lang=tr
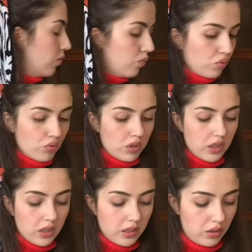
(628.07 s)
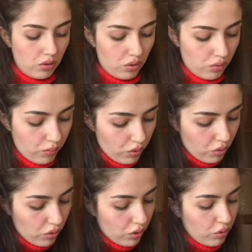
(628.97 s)
Bunları ayırıyorum.
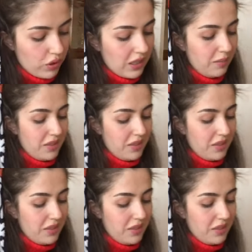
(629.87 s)
Şurada kuzenimin